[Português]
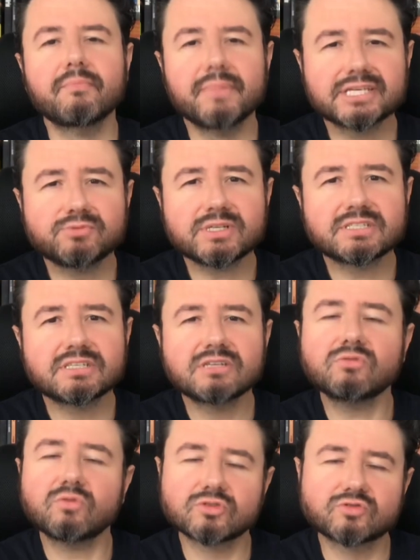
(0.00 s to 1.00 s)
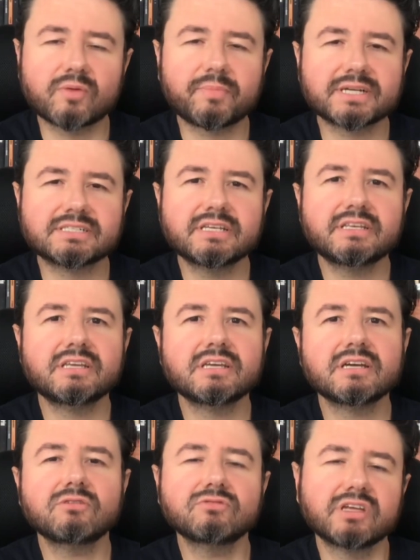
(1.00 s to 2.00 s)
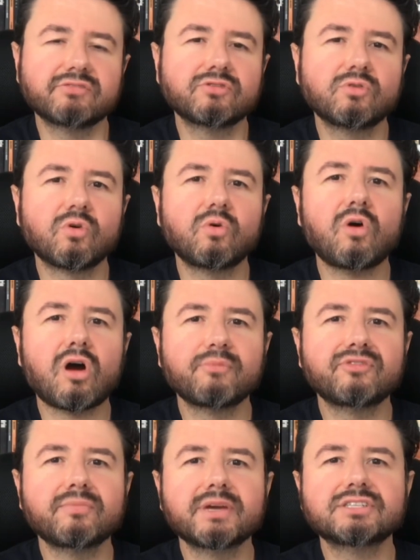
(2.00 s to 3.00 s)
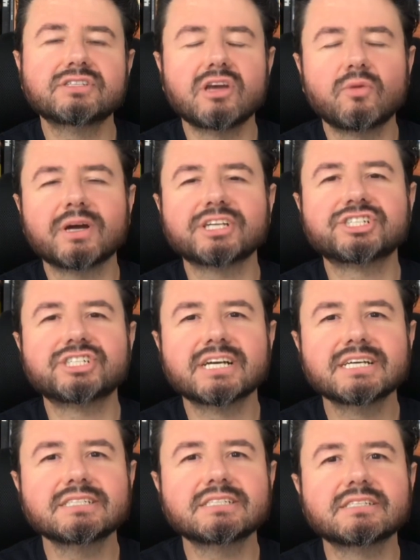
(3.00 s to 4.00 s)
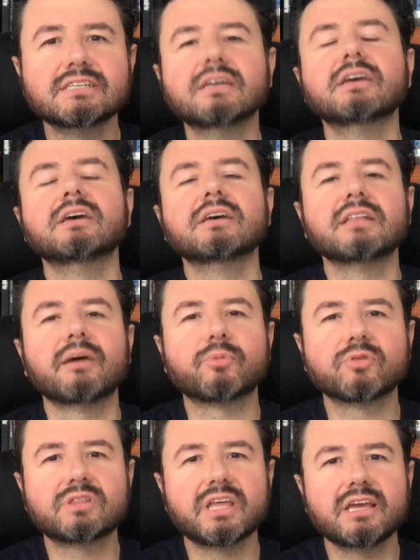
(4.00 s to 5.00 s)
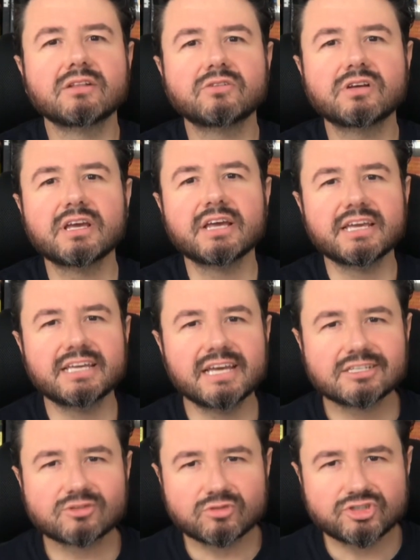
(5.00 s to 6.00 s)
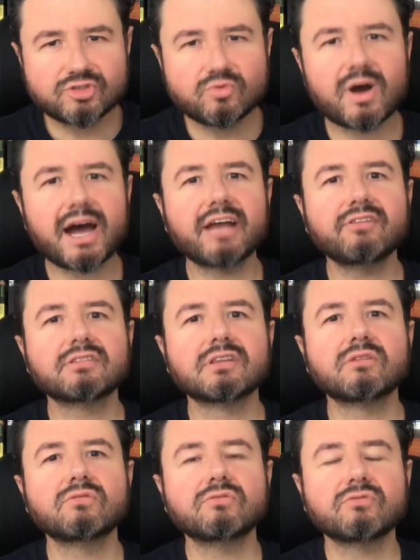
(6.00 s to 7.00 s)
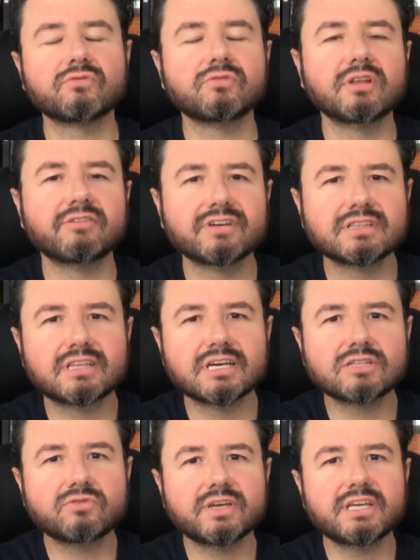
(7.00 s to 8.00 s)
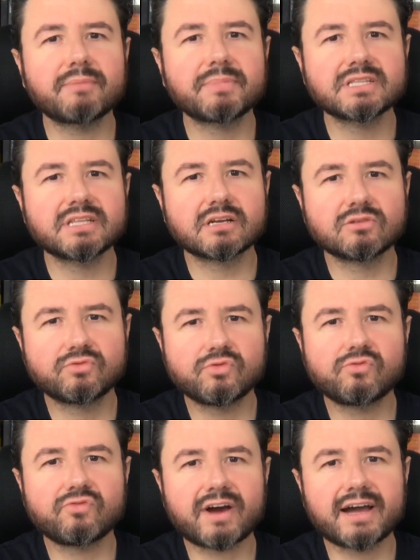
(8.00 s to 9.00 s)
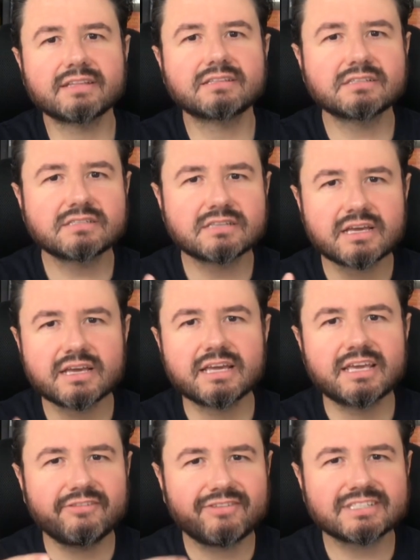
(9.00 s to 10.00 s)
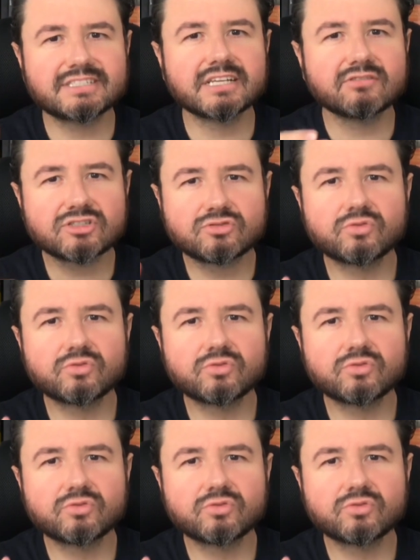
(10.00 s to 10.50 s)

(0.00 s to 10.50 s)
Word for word: Mesmo assim, com sua parceria, o Dave Grohl obviamente deu uma chance né, para o Taylor. E eles continuaram então levantando aí a bandeira do Foo Fighters e fazendo as